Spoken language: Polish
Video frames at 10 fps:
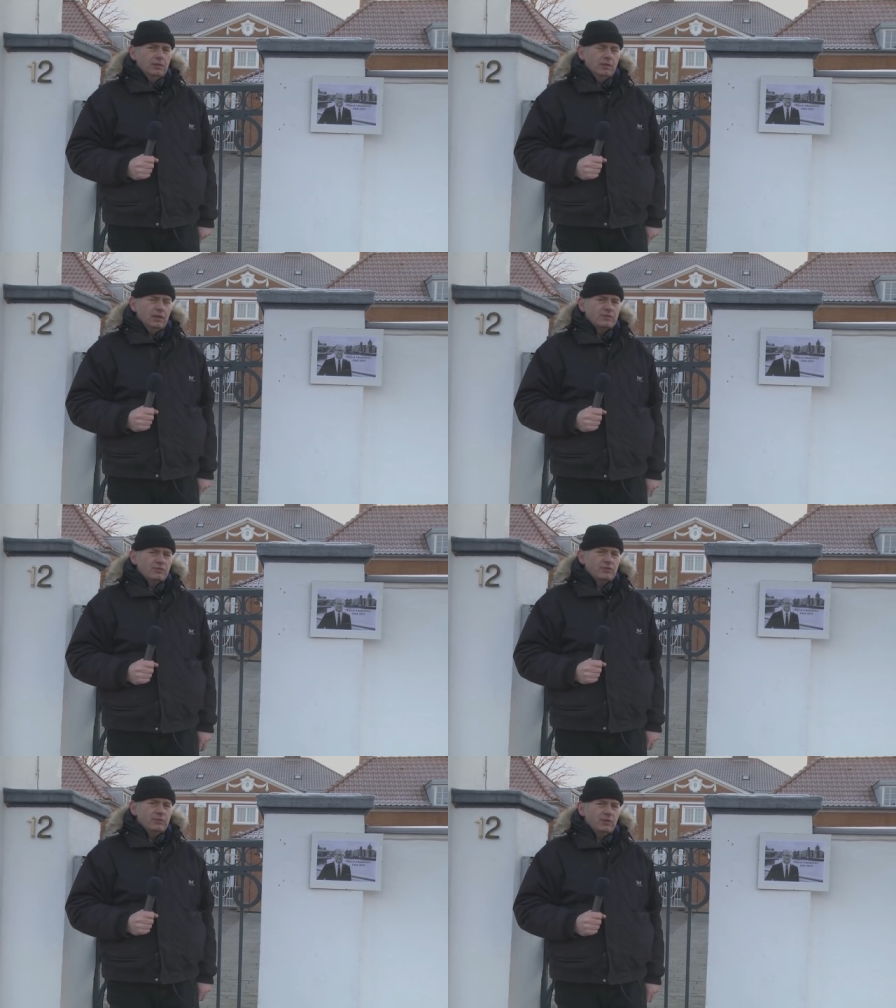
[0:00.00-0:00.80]
Teraz
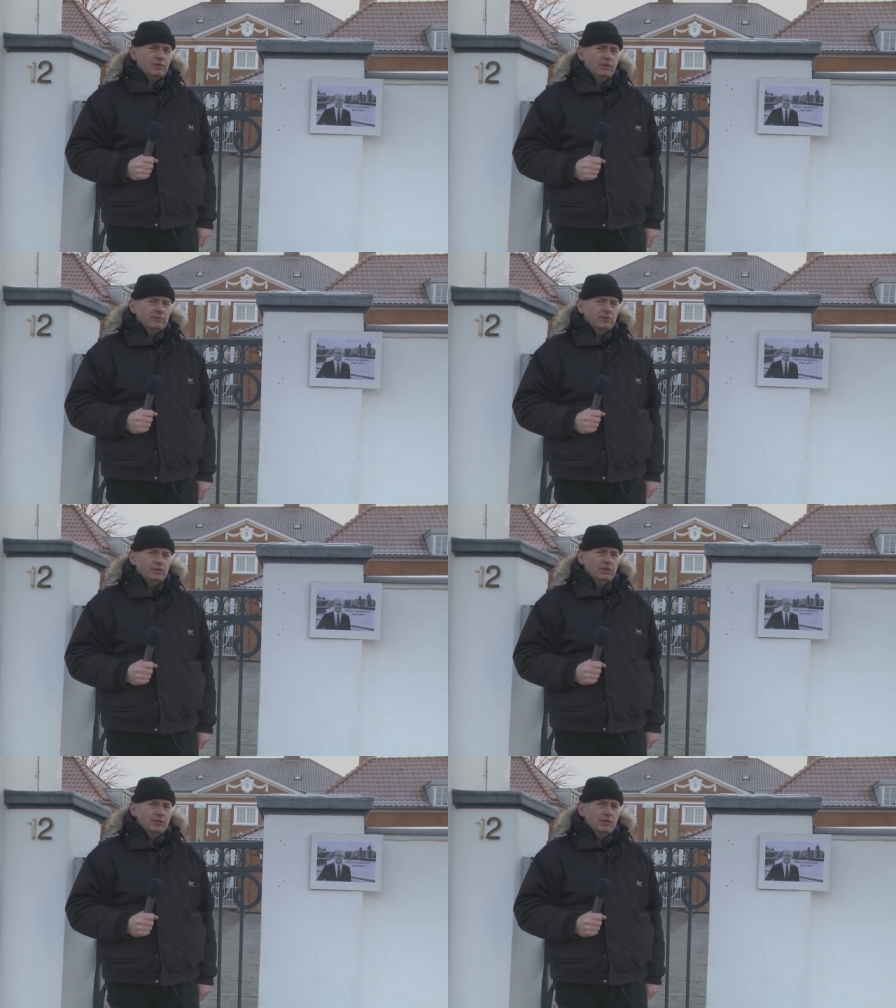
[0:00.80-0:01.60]
wrócimy do domu
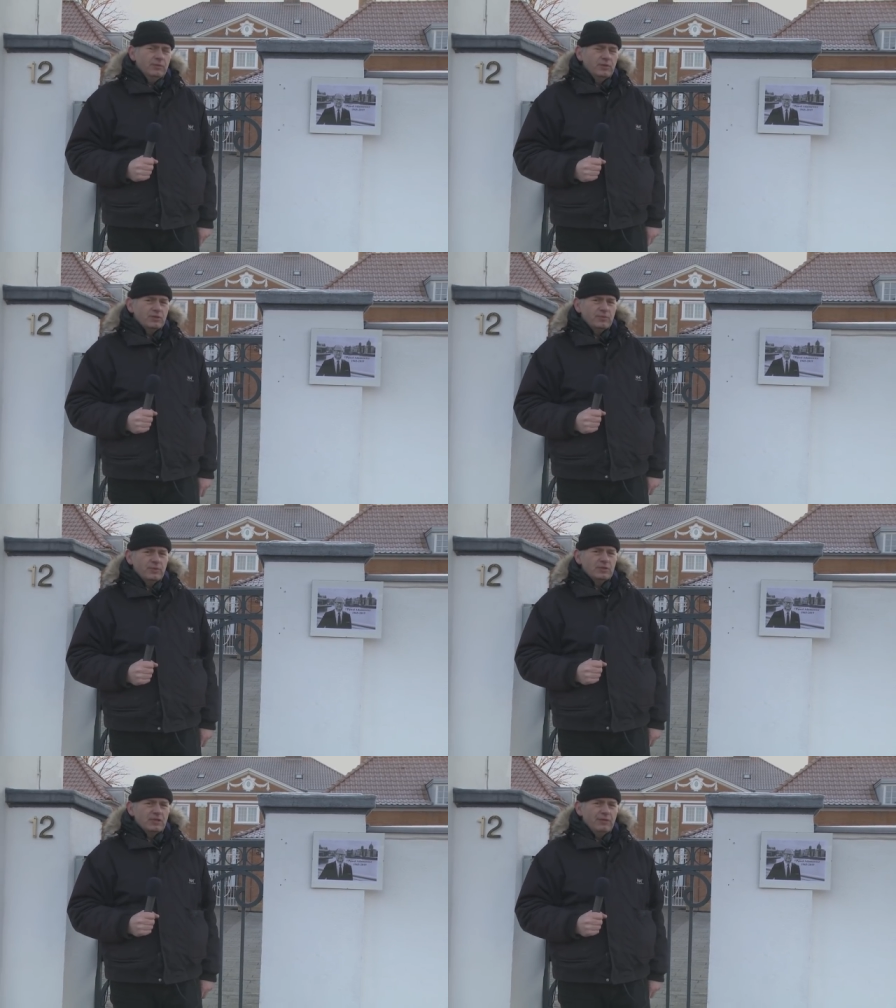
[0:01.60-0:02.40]
i
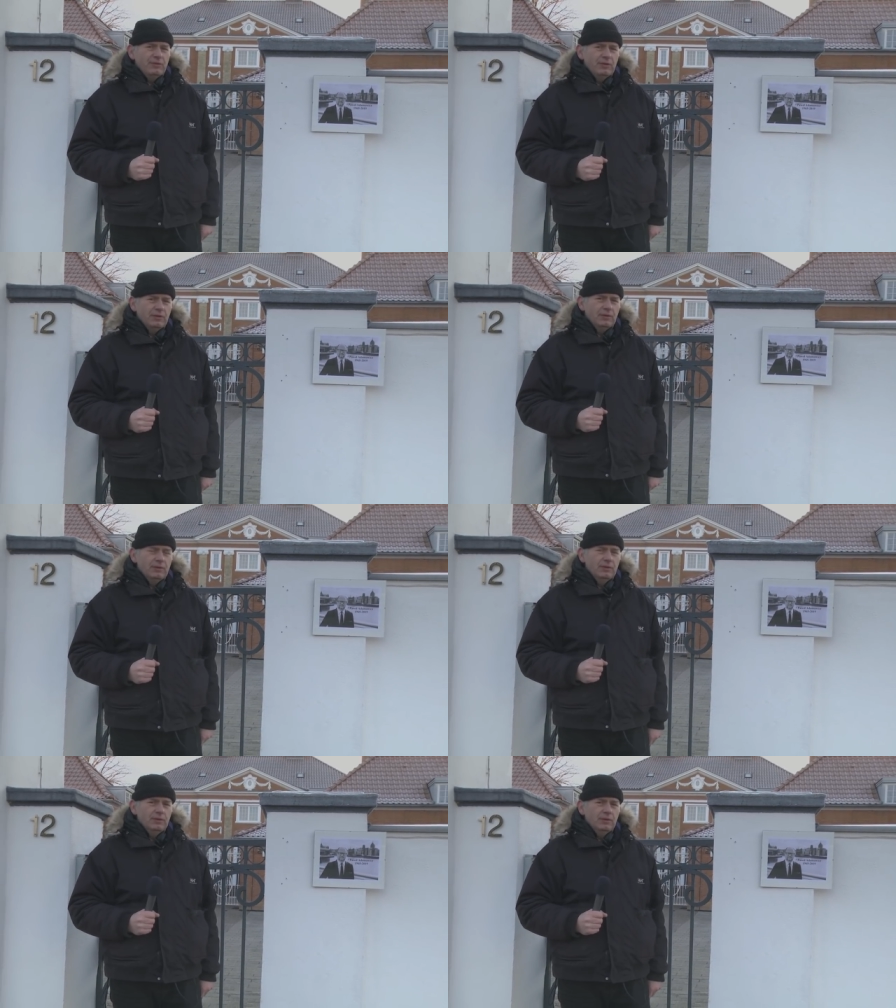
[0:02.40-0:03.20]
obejrzymy cały
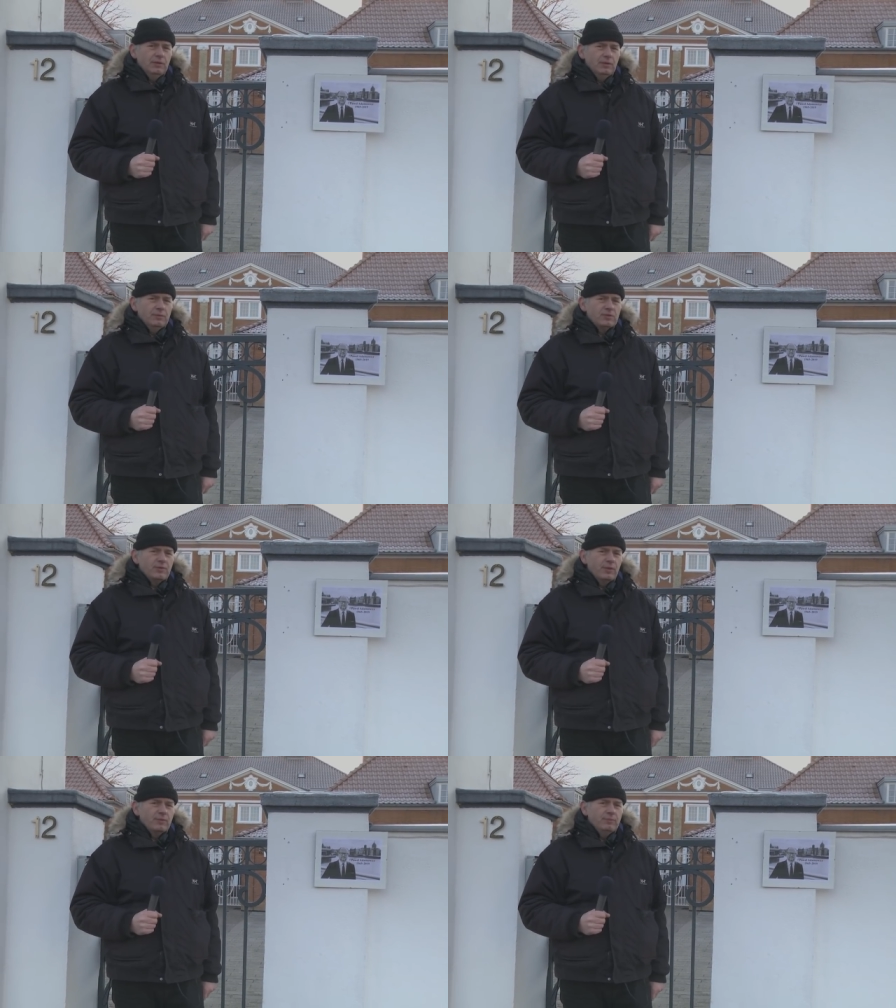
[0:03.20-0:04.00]

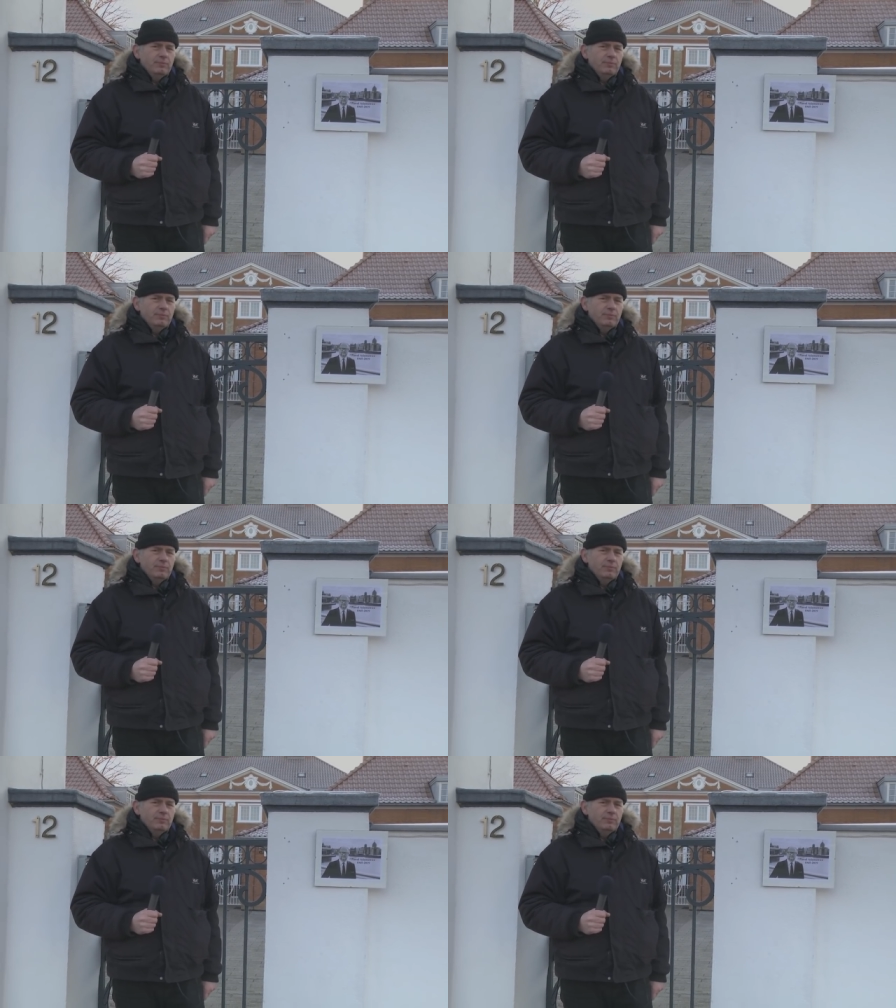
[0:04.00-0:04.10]
przebieg